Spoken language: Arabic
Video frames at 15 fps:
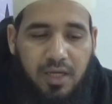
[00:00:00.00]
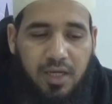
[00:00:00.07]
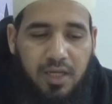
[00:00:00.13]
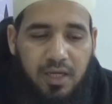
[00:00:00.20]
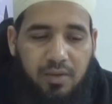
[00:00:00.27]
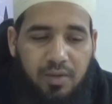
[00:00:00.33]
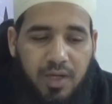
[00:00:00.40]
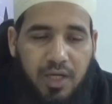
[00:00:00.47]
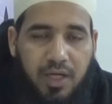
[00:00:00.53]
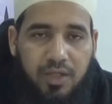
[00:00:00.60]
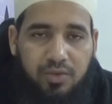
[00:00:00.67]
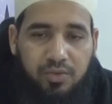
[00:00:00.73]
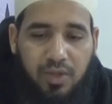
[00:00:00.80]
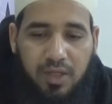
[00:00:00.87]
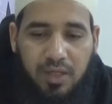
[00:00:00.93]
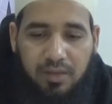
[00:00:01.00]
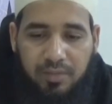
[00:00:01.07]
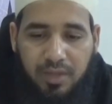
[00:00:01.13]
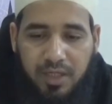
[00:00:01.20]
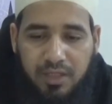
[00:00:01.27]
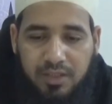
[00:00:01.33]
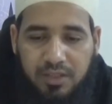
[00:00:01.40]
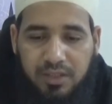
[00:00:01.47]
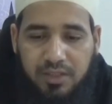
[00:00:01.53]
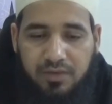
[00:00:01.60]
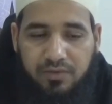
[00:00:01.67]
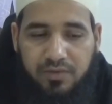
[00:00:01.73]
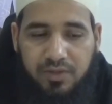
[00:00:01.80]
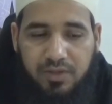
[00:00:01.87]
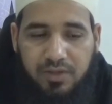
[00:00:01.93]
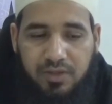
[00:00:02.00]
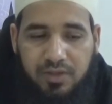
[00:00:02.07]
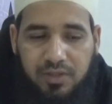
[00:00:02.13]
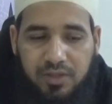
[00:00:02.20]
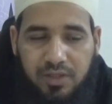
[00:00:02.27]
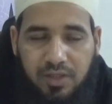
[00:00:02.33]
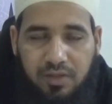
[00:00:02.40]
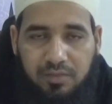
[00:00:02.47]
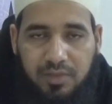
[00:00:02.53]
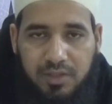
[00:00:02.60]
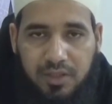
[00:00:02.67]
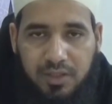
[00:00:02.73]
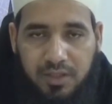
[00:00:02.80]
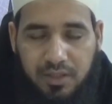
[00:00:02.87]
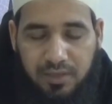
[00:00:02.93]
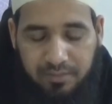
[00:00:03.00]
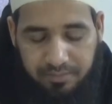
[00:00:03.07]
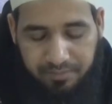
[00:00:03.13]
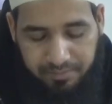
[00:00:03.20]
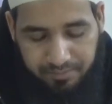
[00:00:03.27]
قال وقعت على امرأتي في رمضان